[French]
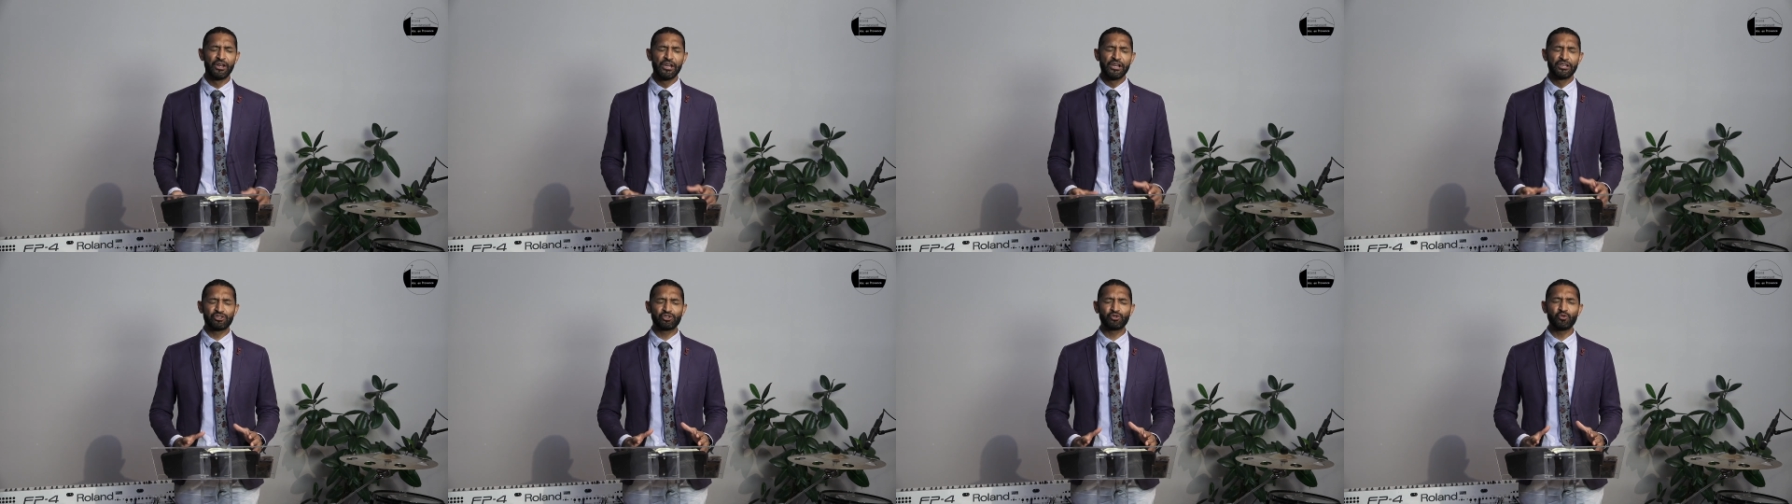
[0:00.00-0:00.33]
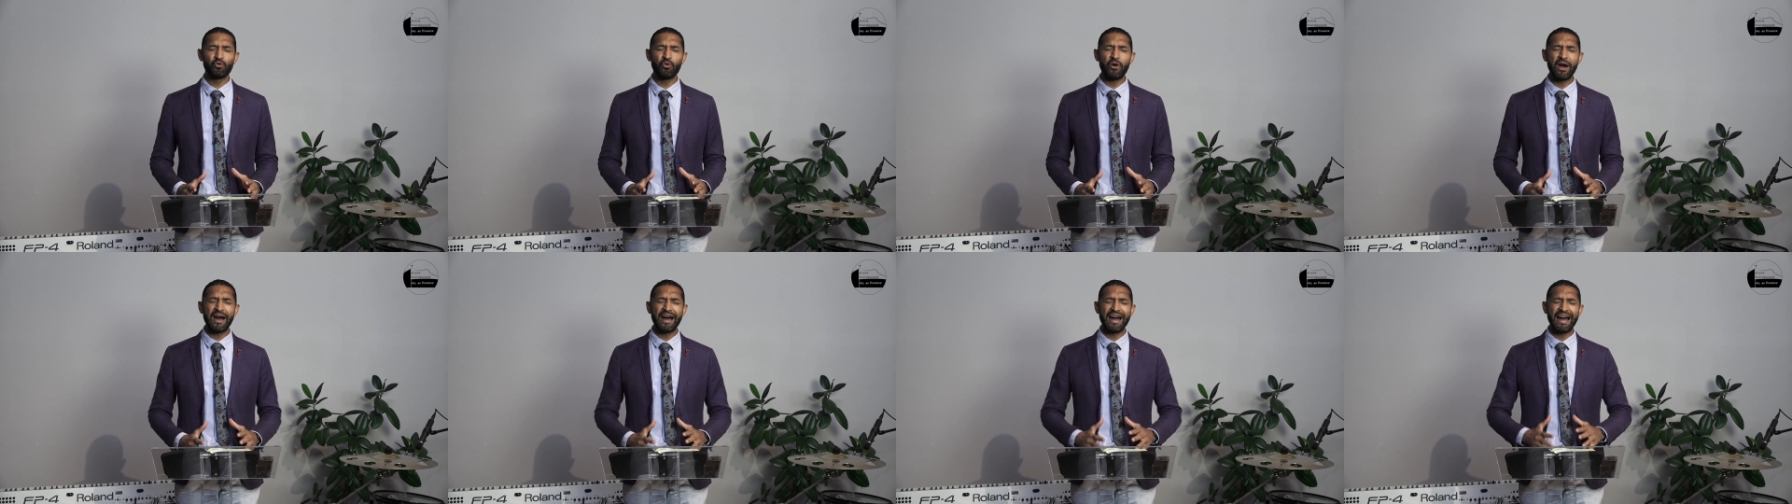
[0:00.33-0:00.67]

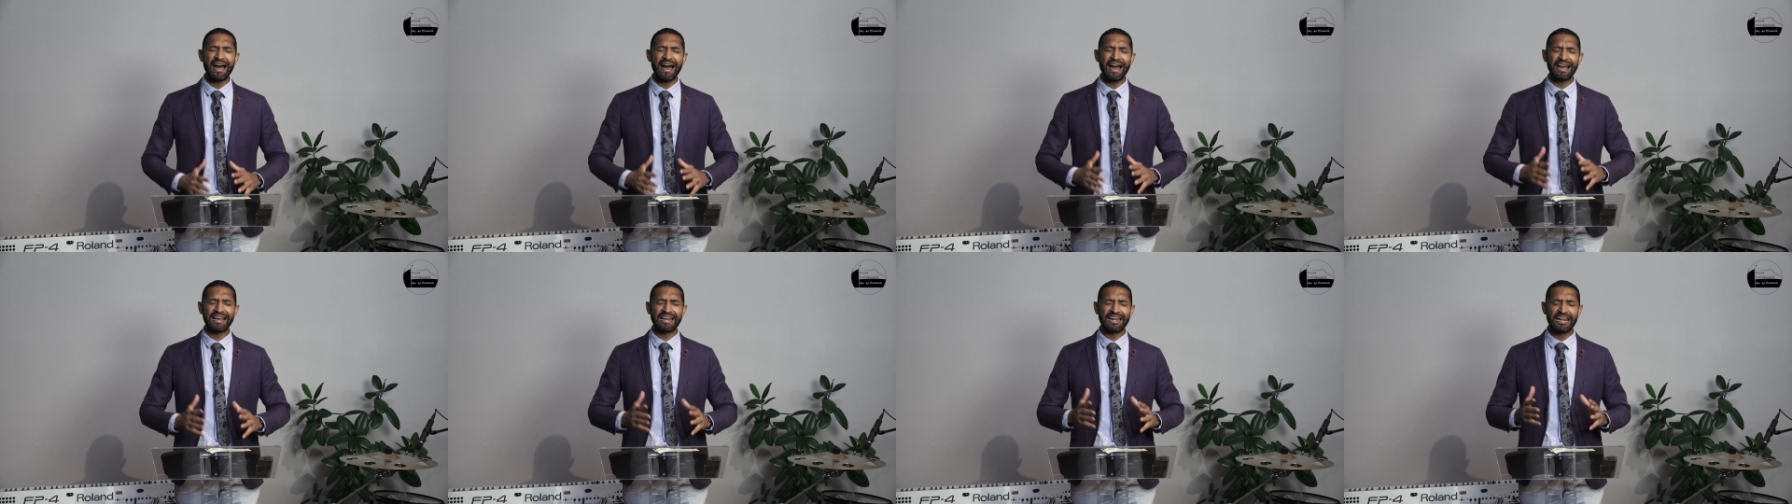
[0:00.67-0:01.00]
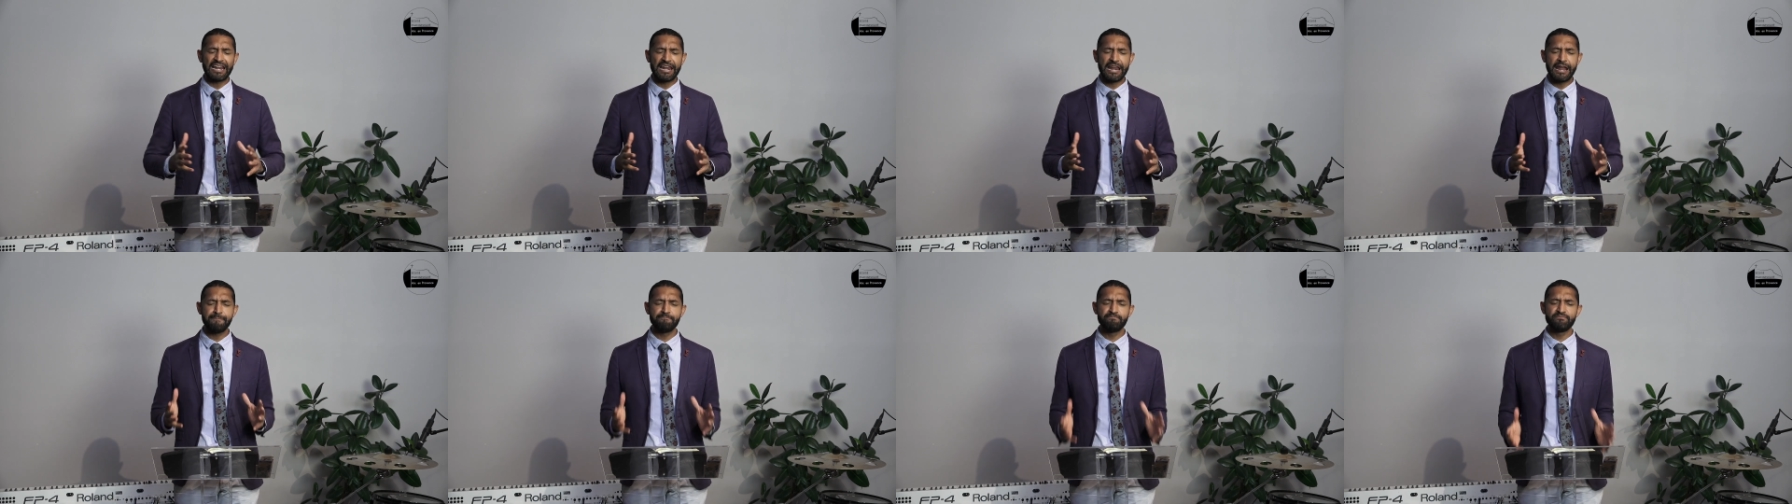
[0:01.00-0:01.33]
Sois
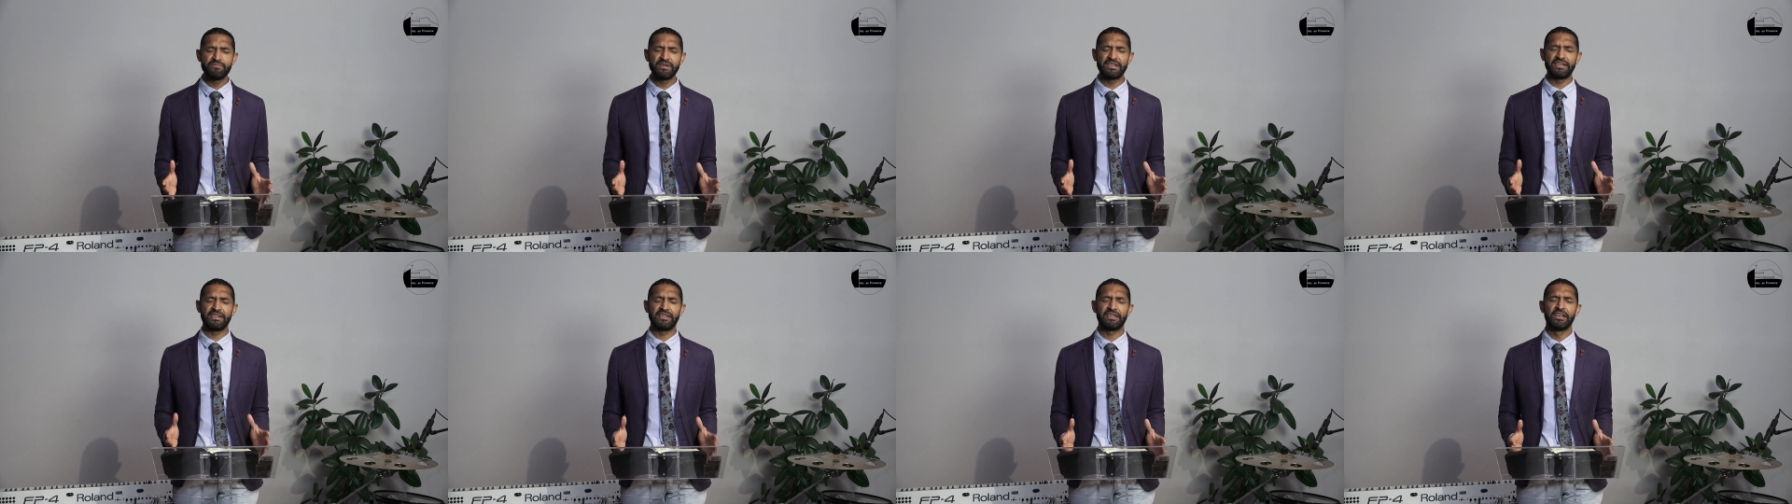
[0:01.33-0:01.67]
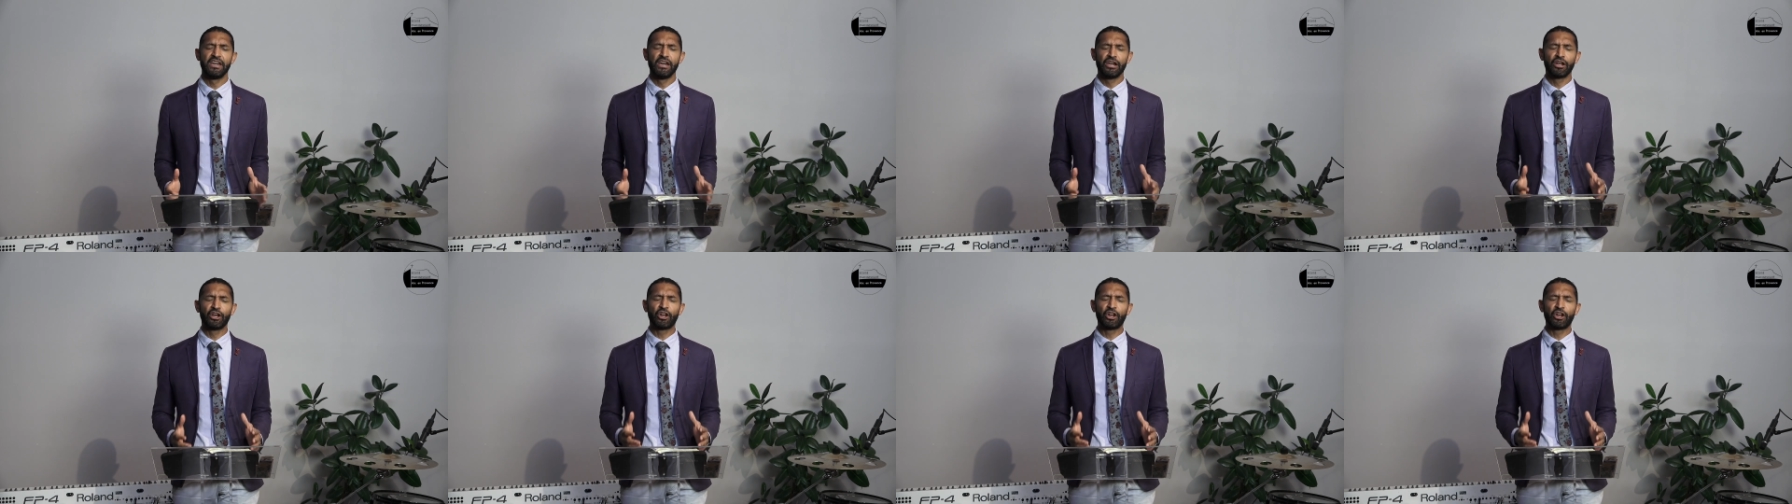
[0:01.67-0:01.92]
acclamé,